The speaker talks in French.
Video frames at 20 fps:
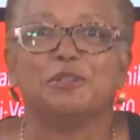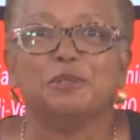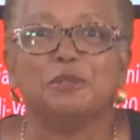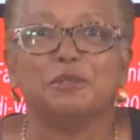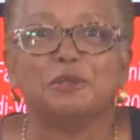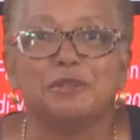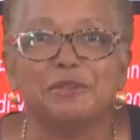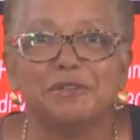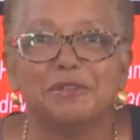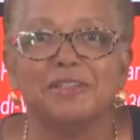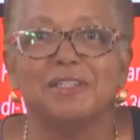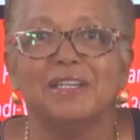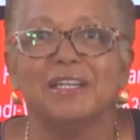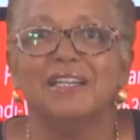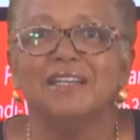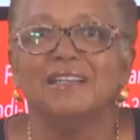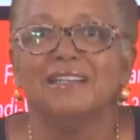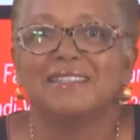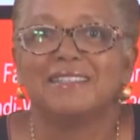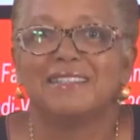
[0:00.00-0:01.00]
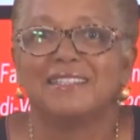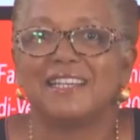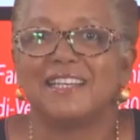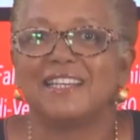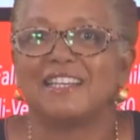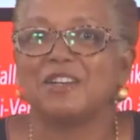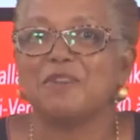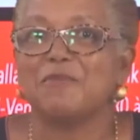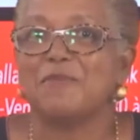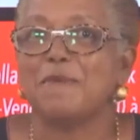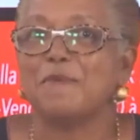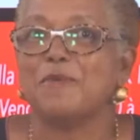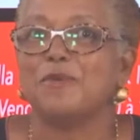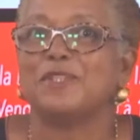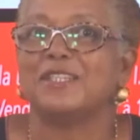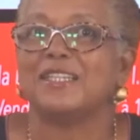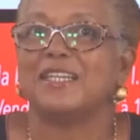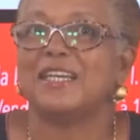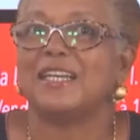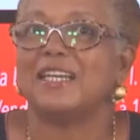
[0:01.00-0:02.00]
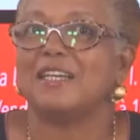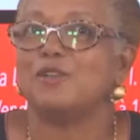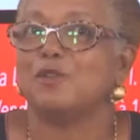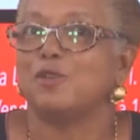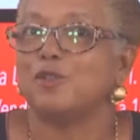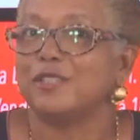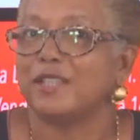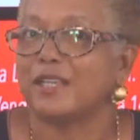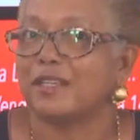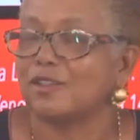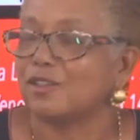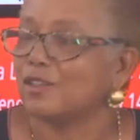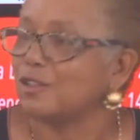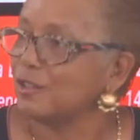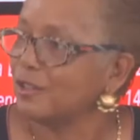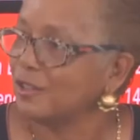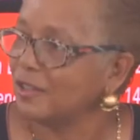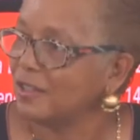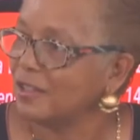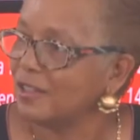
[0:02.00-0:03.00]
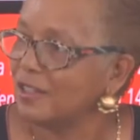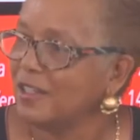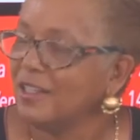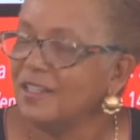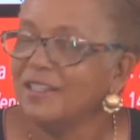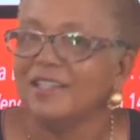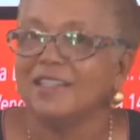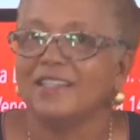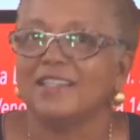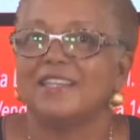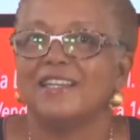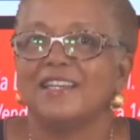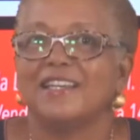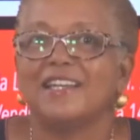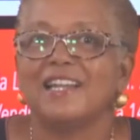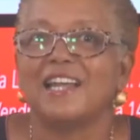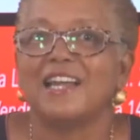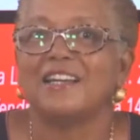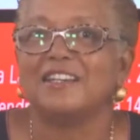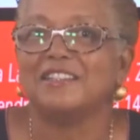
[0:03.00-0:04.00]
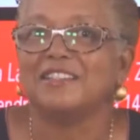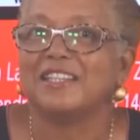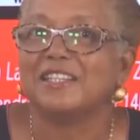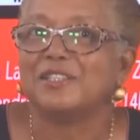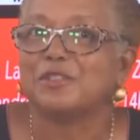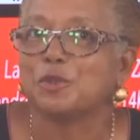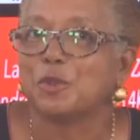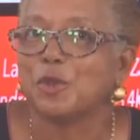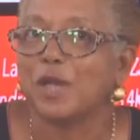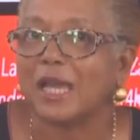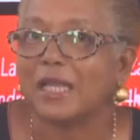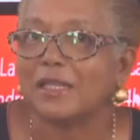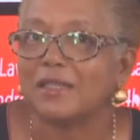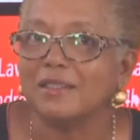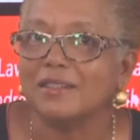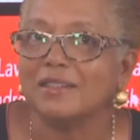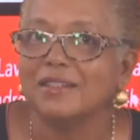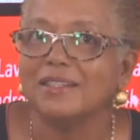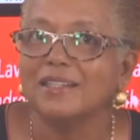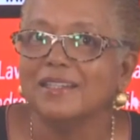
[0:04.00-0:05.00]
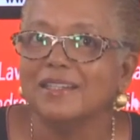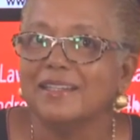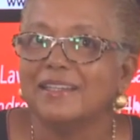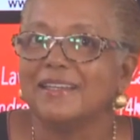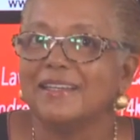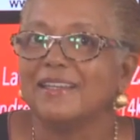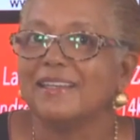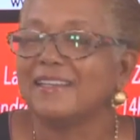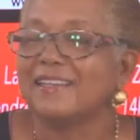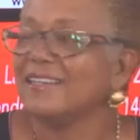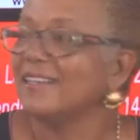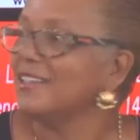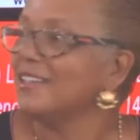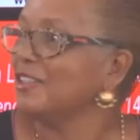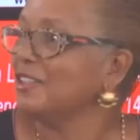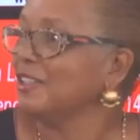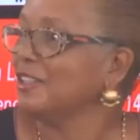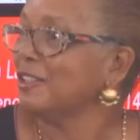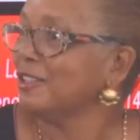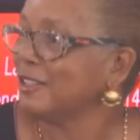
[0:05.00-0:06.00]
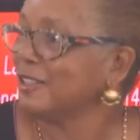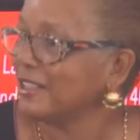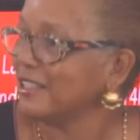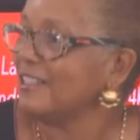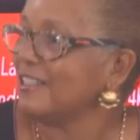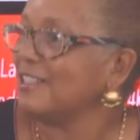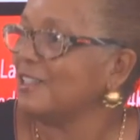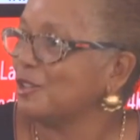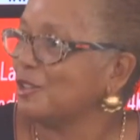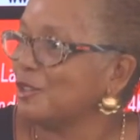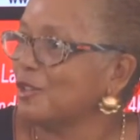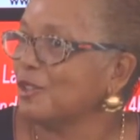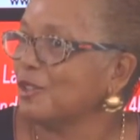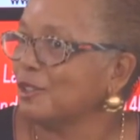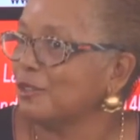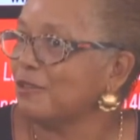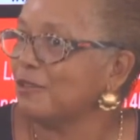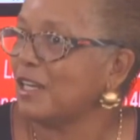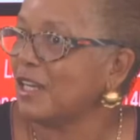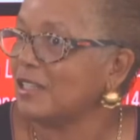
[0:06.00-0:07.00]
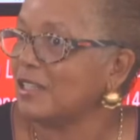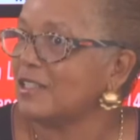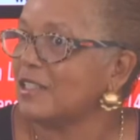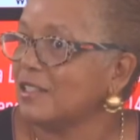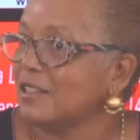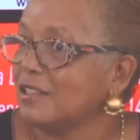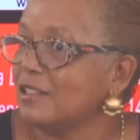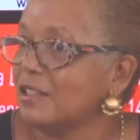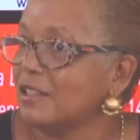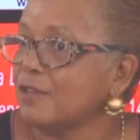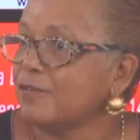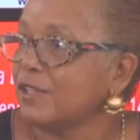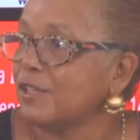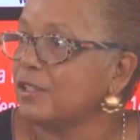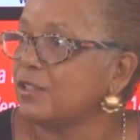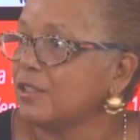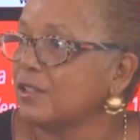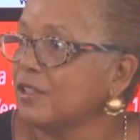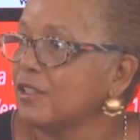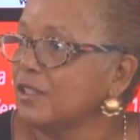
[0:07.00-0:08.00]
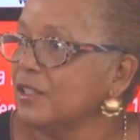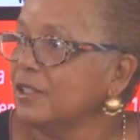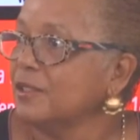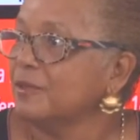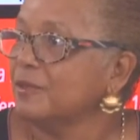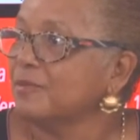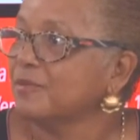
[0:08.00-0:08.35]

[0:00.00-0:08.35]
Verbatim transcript: du coup, c'est quand même un très gros acteur qui est là en estocade et qui euh, risque. Euh, voilà, Mais ils ont l'habitude de